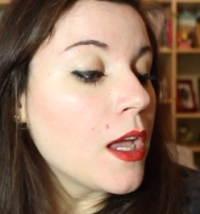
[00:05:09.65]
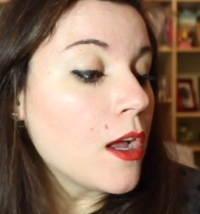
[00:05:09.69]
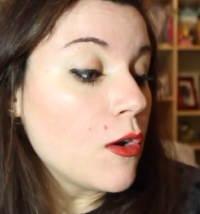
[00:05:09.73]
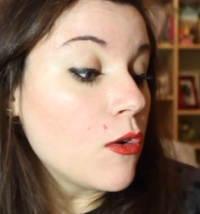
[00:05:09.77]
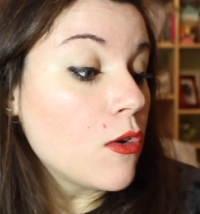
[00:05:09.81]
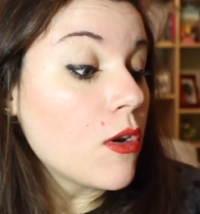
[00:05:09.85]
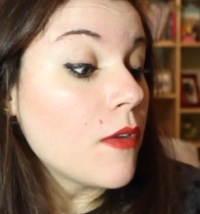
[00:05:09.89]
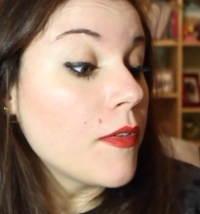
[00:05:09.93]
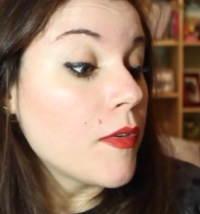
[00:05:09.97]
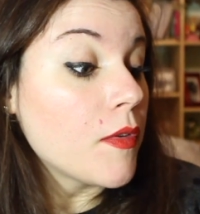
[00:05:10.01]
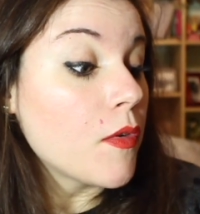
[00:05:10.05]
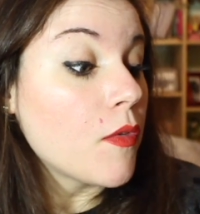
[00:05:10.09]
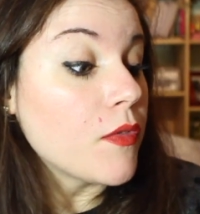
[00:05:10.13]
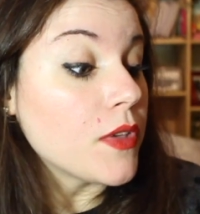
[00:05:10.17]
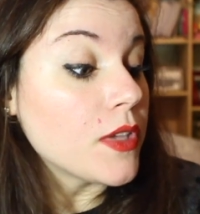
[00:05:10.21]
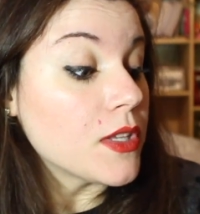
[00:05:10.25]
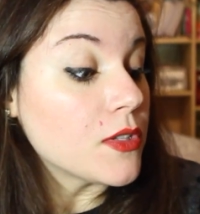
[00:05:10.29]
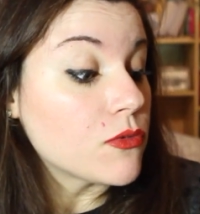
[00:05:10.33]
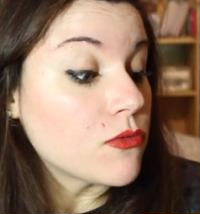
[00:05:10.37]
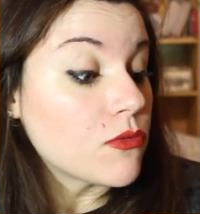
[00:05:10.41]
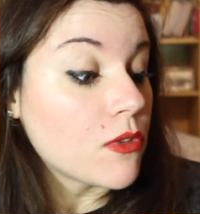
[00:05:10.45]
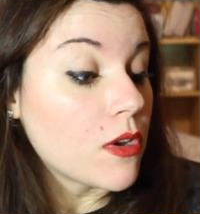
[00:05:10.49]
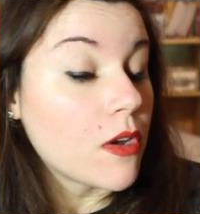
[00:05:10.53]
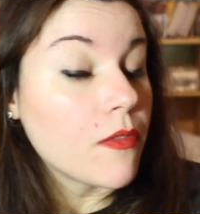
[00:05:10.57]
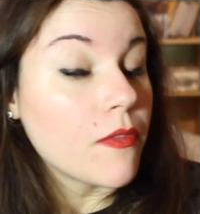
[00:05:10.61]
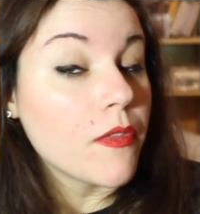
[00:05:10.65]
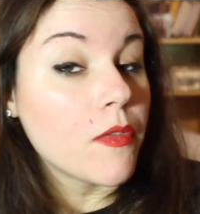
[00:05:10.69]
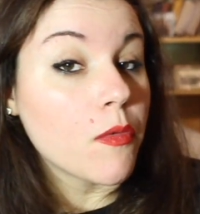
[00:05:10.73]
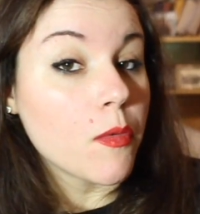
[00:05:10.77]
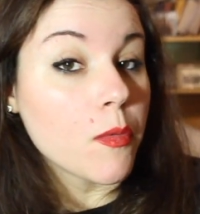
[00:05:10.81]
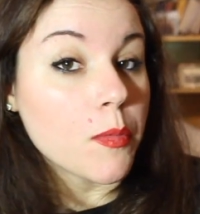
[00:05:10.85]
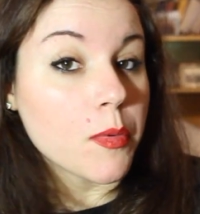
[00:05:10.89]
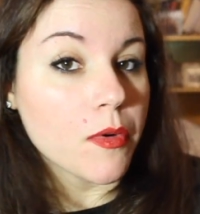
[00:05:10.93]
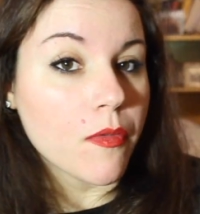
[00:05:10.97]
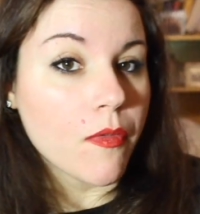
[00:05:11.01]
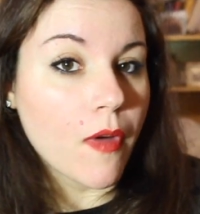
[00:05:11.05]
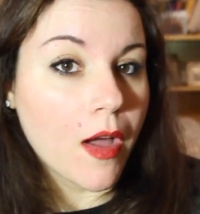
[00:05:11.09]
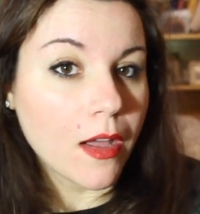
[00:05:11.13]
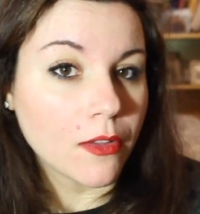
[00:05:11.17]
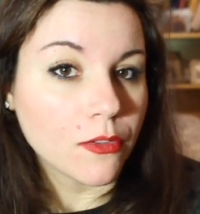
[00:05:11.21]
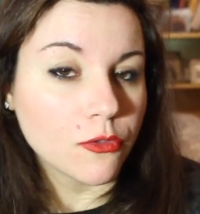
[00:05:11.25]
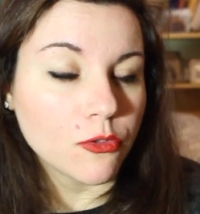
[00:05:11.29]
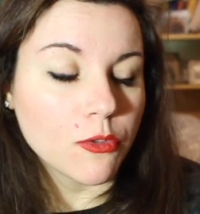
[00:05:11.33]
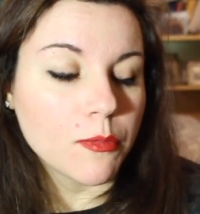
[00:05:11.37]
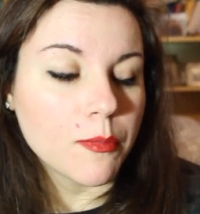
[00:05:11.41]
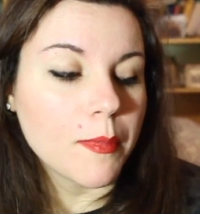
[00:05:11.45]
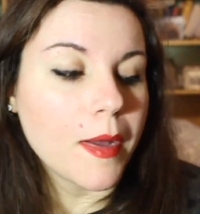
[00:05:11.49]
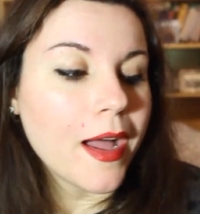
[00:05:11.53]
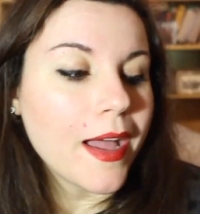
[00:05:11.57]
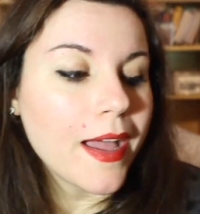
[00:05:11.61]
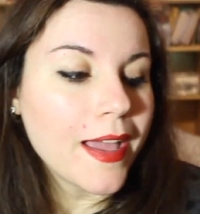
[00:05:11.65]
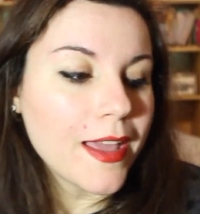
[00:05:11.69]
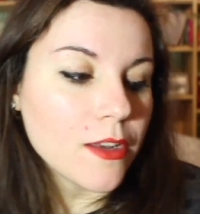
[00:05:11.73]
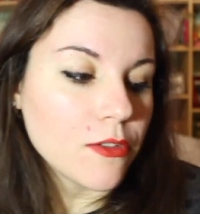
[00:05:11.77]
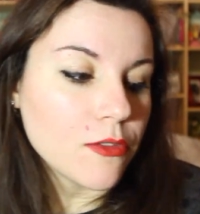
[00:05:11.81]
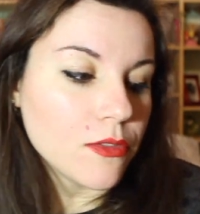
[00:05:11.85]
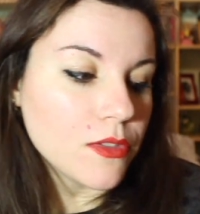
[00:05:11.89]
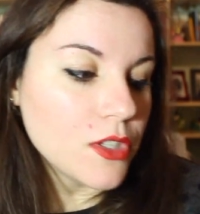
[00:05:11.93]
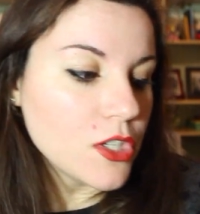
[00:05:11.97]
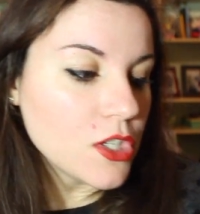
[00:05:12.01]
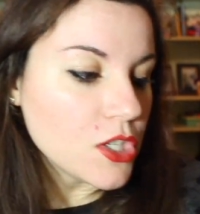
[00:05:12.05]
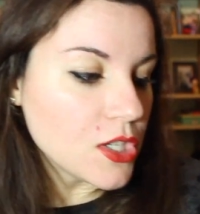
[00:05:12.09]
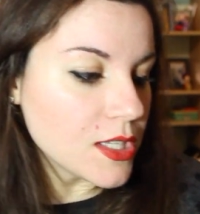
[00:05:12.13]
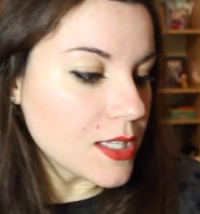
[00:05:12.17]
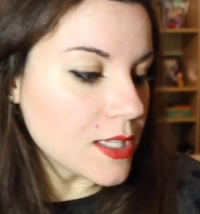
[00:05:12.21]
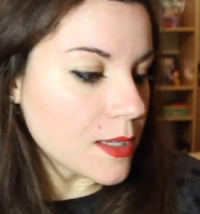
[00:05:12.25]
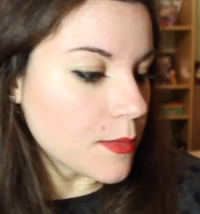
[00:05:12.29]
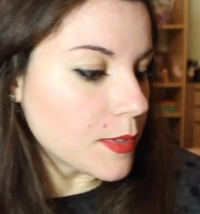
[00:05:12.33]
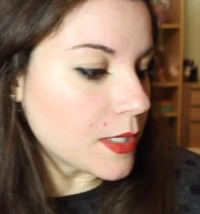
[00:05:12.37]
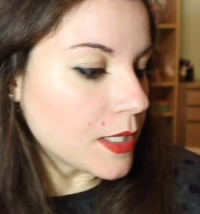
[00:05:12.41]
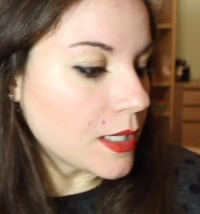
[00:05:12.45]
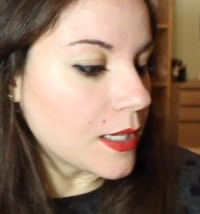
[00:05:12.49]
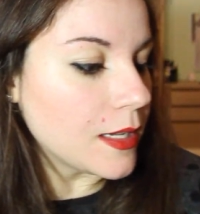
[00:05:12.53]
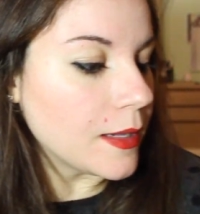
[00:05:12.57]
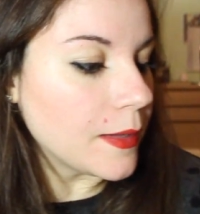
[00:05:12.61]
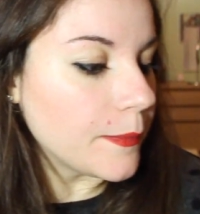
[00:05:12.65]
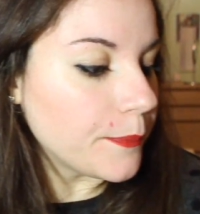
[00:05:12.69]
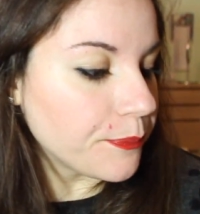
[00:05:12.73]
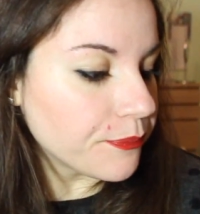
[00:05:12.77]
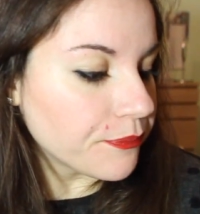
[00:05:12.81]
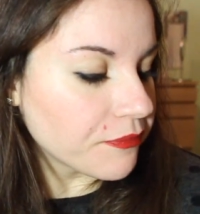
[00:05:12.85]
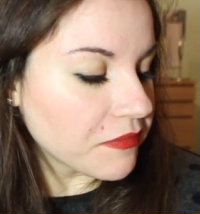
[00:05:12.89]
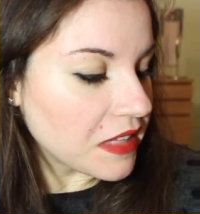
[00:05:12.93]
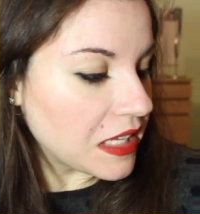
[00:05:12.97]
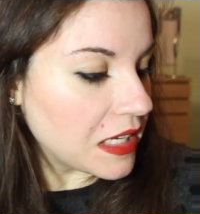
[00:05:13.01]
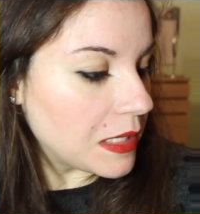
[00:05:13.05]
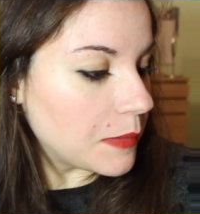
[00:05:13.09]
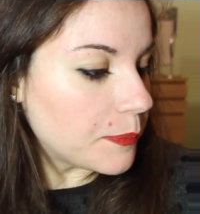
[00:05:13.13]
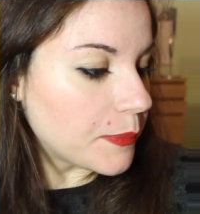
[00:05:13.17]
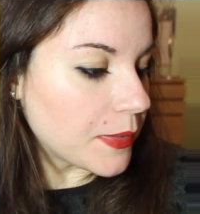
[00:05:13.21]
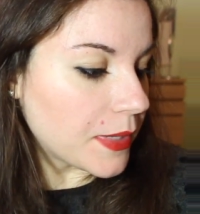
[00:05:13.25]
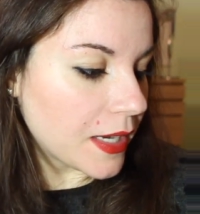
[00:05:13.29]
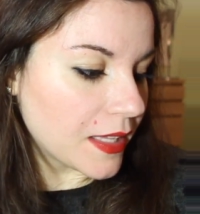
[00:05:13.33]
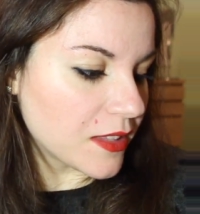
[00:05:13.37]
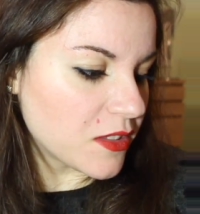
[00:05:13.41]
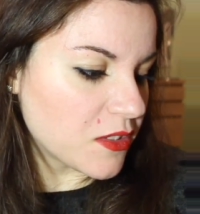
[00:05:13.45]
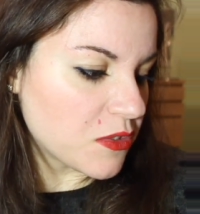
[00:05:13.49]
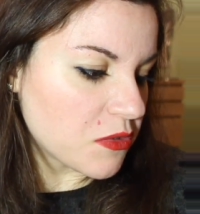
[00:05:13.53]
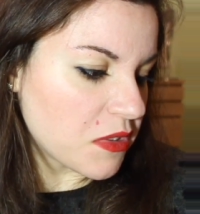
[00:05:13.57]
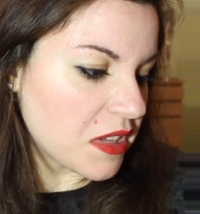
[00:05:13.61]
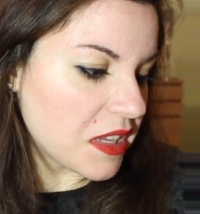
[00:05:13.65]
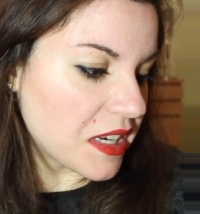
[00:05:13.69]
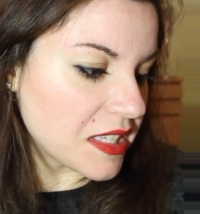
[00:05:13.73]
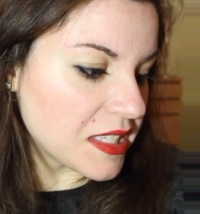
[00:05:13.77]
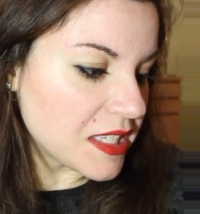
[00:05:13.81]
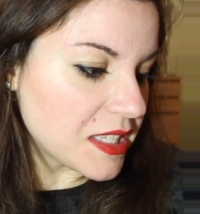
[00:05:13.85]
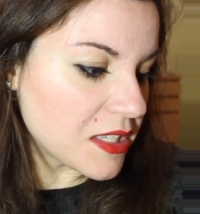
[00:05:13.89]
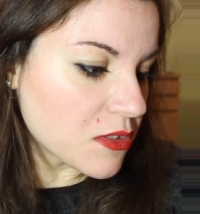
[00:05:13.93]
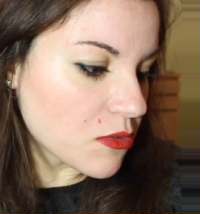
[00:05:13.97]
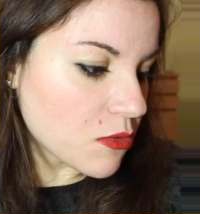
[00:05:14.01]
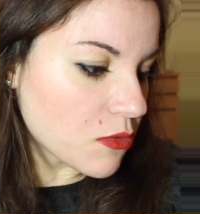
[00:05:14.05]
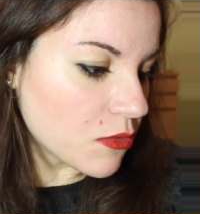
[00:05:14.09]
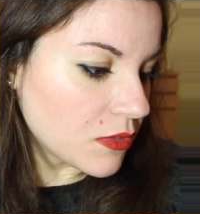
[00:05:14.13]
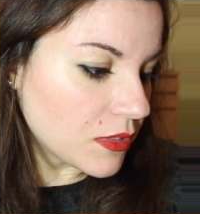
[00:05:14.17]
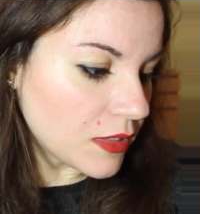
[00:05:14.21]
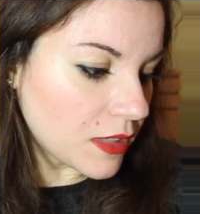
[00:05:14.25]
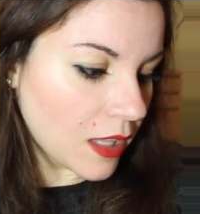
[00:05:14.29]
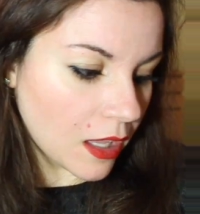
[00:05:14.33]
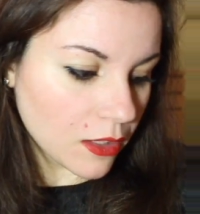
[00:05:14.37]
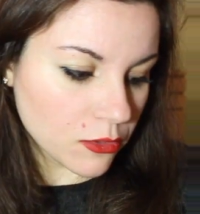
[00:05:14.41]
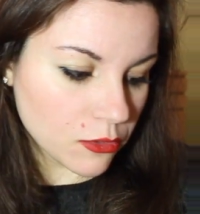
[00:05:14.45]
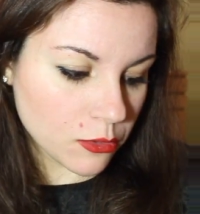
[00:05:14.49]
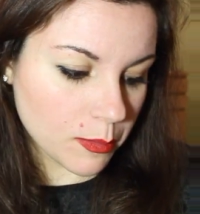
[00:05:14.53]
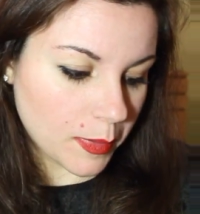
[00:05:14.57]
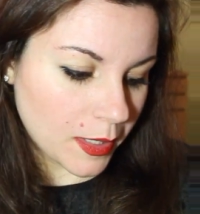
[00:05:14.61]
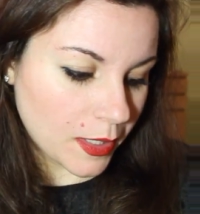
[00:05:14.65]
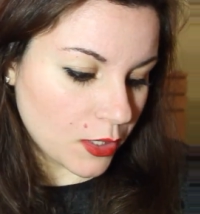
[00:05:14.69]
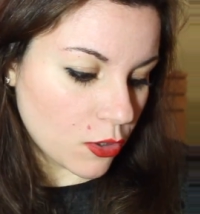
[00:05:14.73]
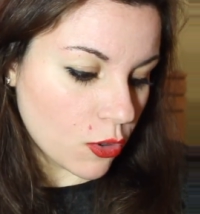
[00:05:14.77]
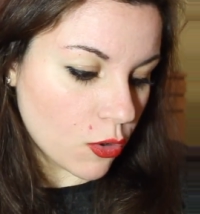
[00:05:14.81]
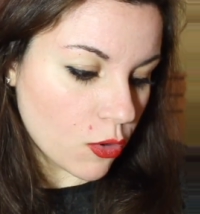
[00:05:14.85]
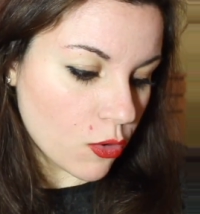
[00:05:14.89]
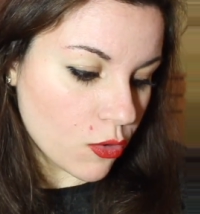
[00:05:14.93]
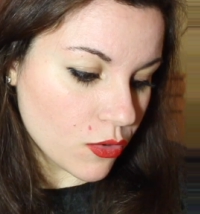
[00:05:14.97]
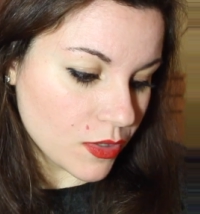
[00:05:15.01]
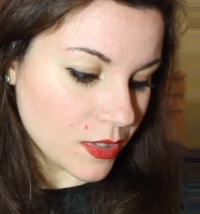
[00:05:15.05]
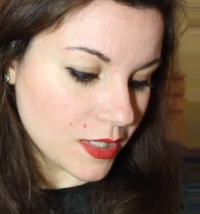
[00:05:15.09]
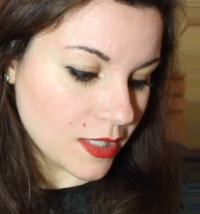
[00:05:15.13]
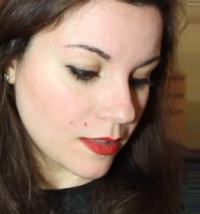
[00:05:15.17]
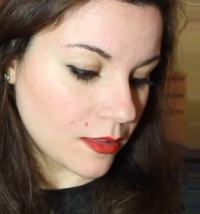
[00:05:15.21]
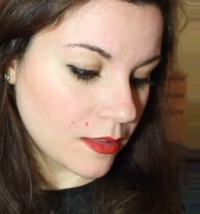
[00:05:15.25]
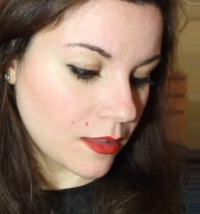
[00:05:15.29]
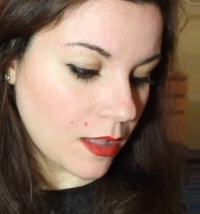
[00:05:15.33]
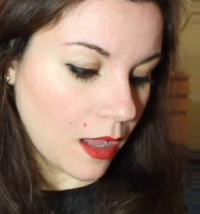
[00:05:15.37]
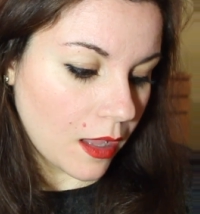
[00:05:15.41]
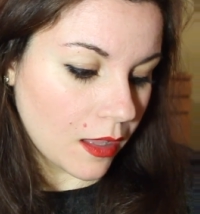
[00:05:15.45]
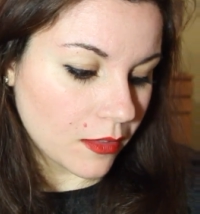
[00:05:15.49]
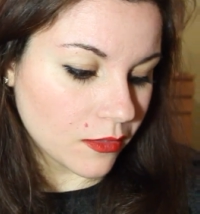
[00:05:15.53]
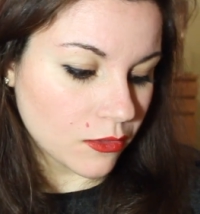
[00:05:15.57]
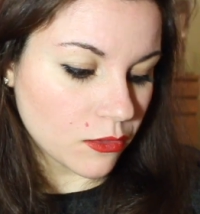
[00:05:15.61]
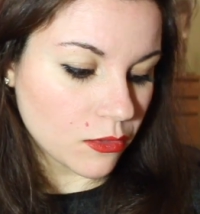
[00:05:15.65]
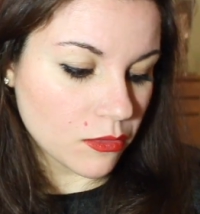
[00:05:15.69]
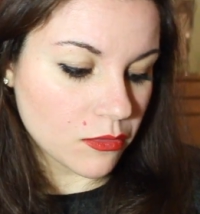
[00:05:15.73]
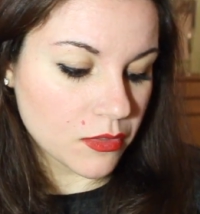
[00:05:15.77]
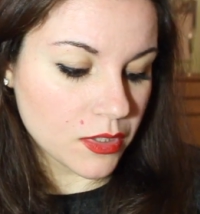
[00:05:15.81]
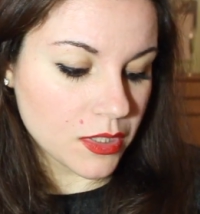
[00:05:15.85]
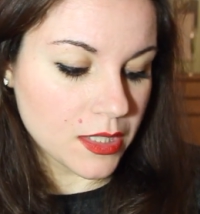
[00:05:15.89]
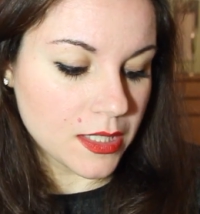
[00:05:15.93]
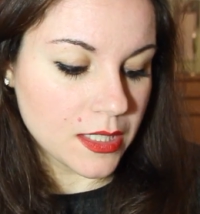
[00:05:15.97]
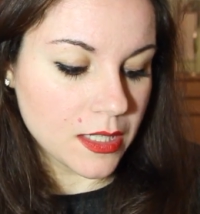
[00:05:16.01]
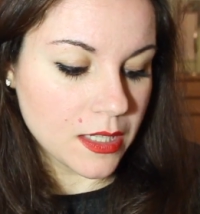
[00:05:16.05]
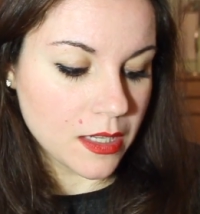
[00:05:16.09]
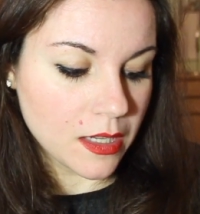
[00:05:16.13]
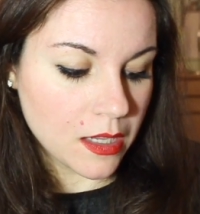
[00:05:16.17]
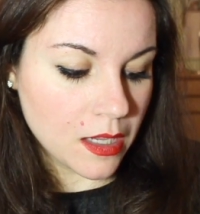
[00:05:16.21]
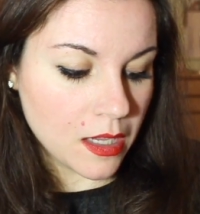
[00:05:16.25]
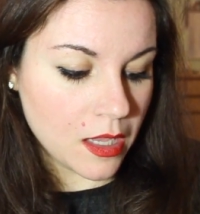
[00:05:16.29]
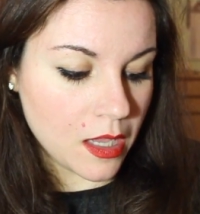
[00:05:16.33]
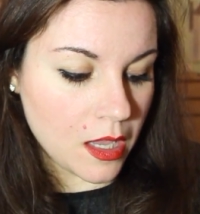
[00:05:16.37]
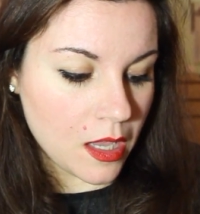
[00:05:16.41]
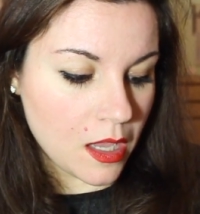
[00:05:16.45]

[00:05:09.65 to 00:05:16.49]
l'avevo visto e l'avevo provato ma ero indecisa perché il prezzo era sì scontato ma non così tanto forse